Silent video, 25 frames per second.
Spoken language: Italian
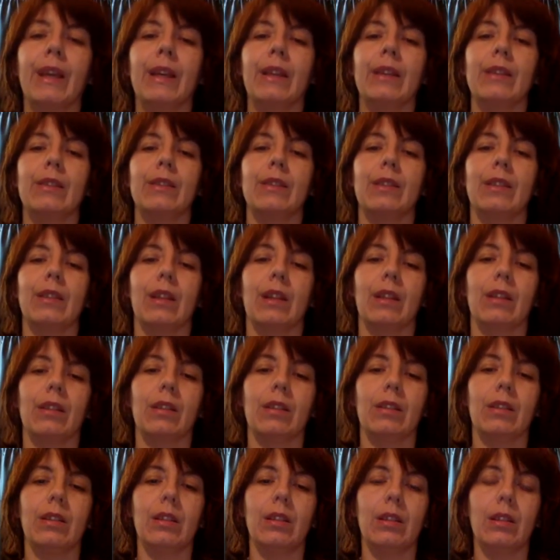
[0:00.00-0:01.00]
Si tratta
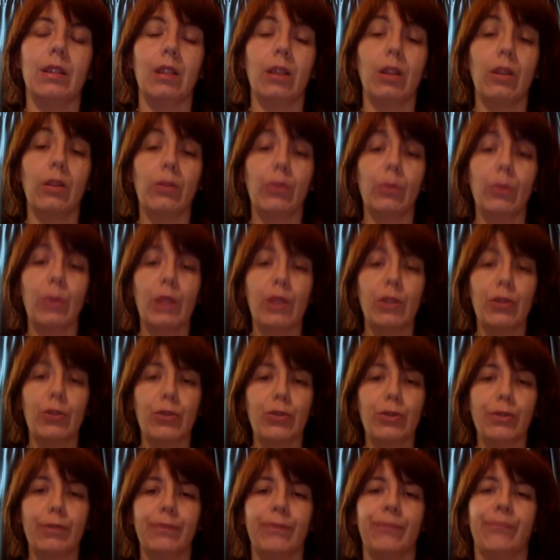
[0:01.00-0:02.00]
di The Love
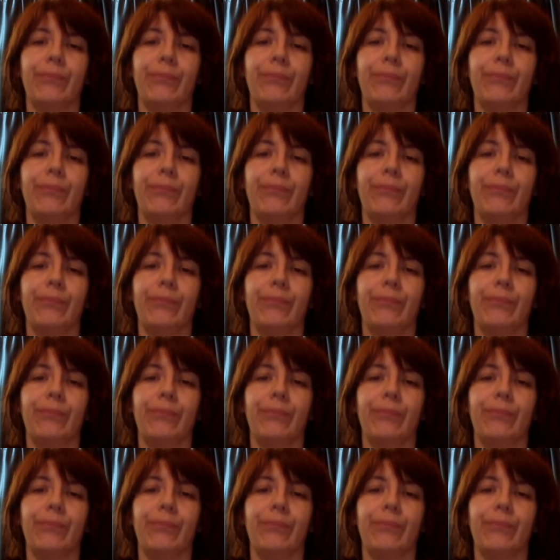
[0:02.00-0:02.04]
Witch,